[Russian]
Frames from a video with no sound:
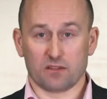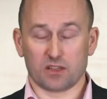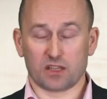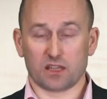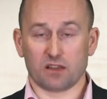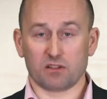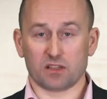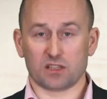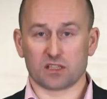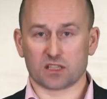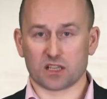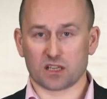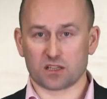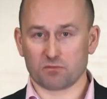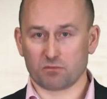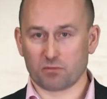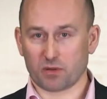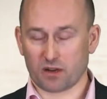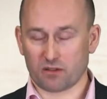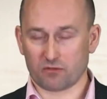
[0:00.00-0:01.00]
И давайте
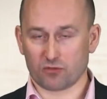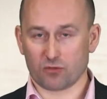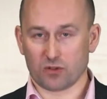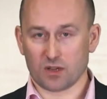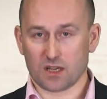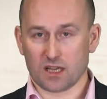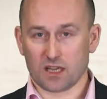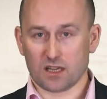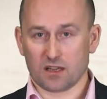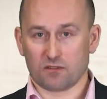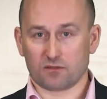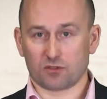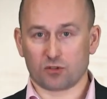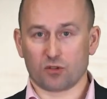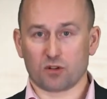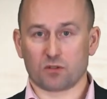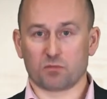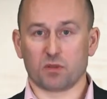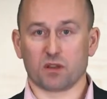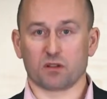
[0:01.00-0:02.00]
скажем правду, в
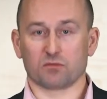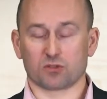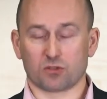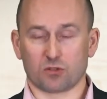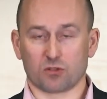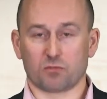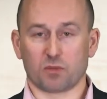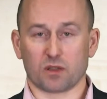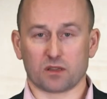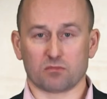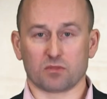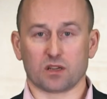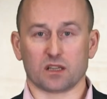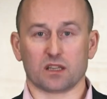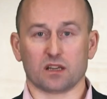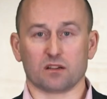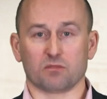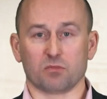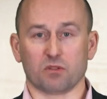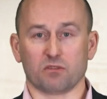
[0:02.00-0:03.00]
1941-1945
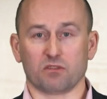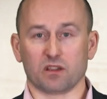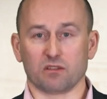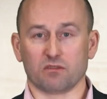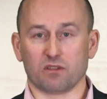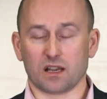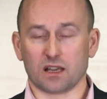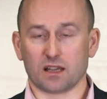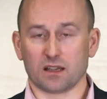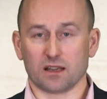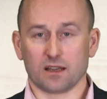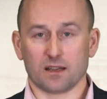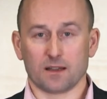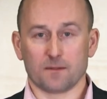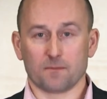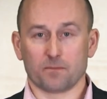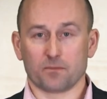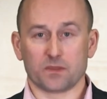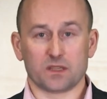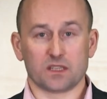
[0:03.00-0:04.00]
годах мы воевали
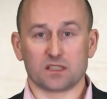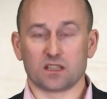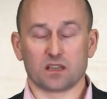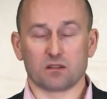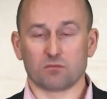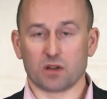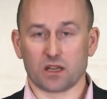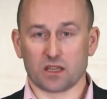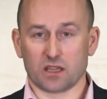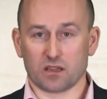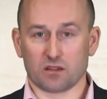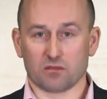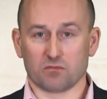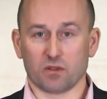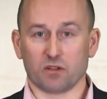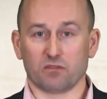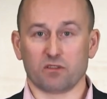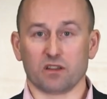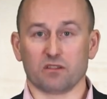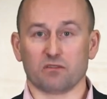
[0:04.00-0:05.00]
не с Германией,
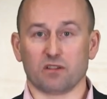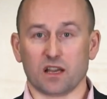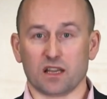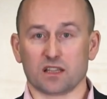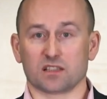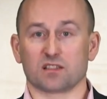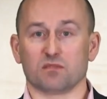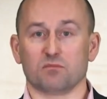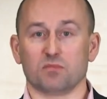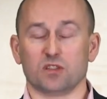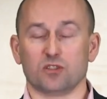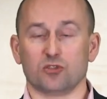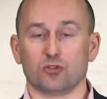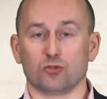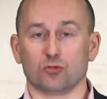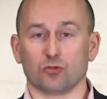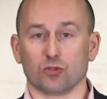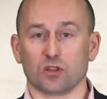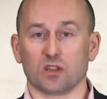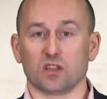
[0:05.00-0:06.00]
мы воевали с
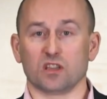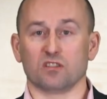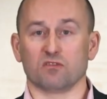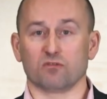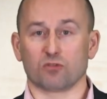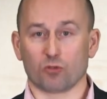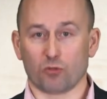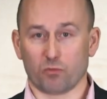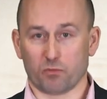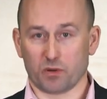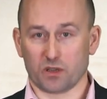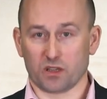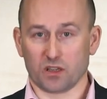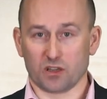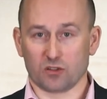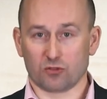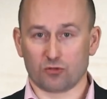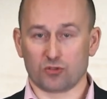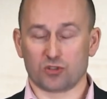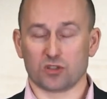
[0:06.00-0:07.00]
Объединенной Европой.
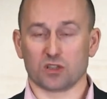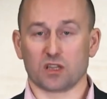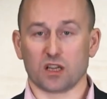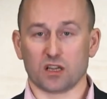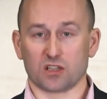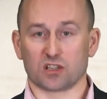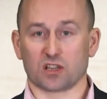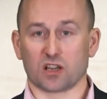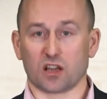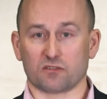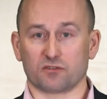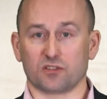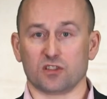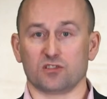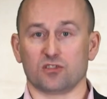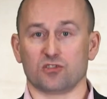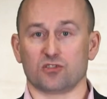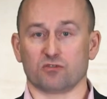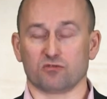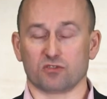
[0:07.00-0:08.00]
Точно так же, как в
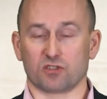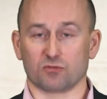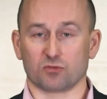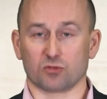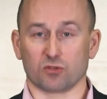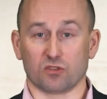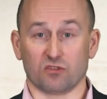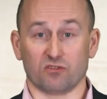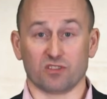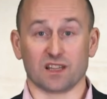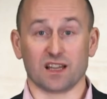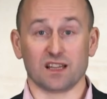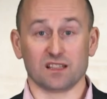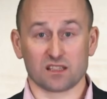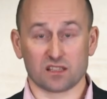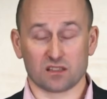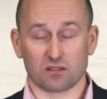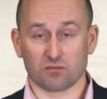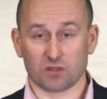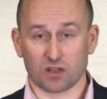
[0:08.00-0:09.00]

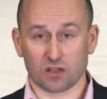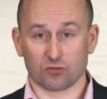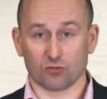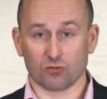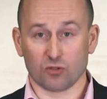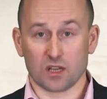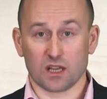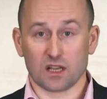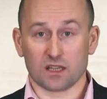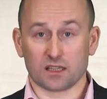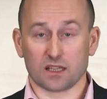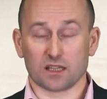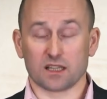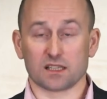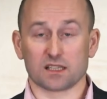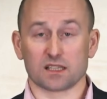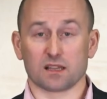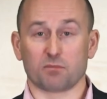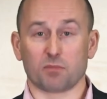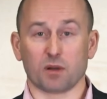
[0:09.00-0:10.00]
1812 году на
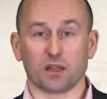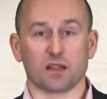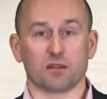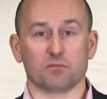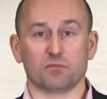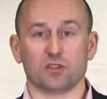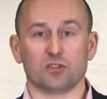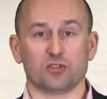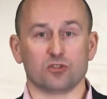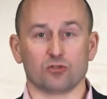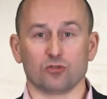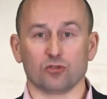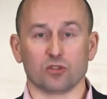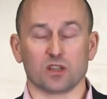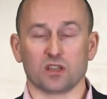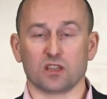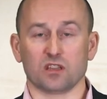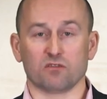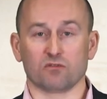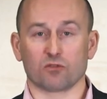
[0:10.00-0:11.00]
нас напала
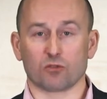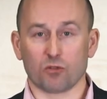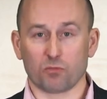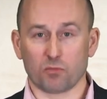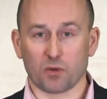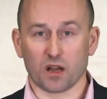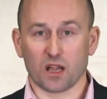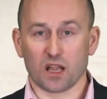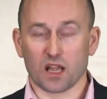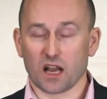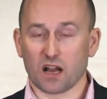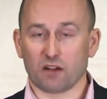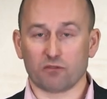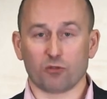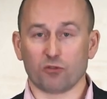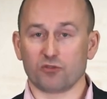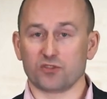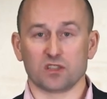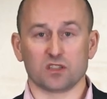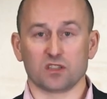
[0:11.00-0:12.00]
Объединенная Европа, а
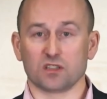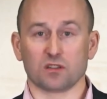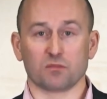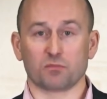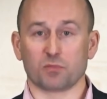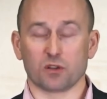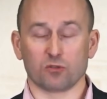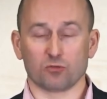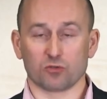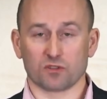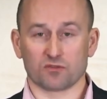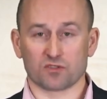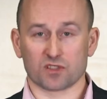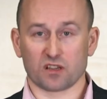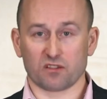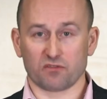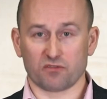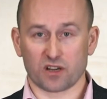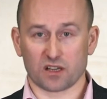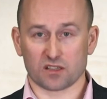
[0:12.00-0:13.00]
вовсе не
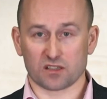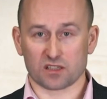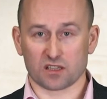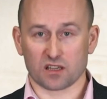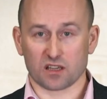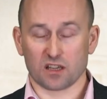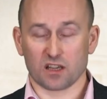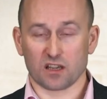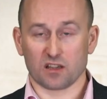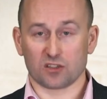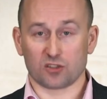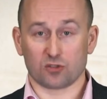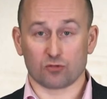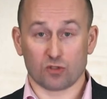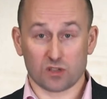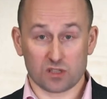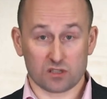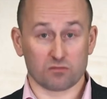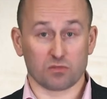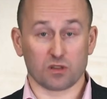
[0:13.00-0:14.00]
наполеоновская Франция.
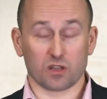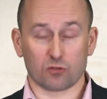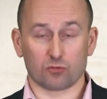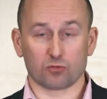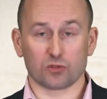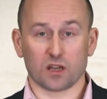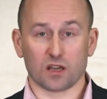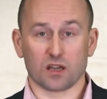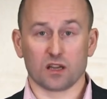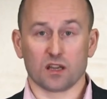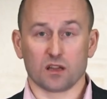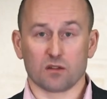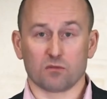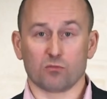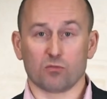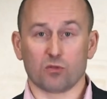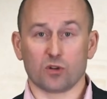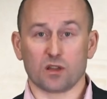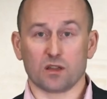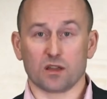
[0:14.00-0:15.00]
Ситуация была куда
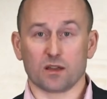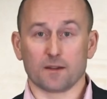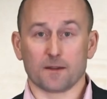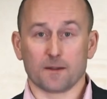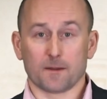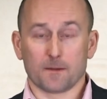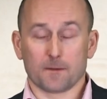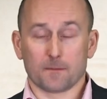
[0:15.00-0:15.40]
более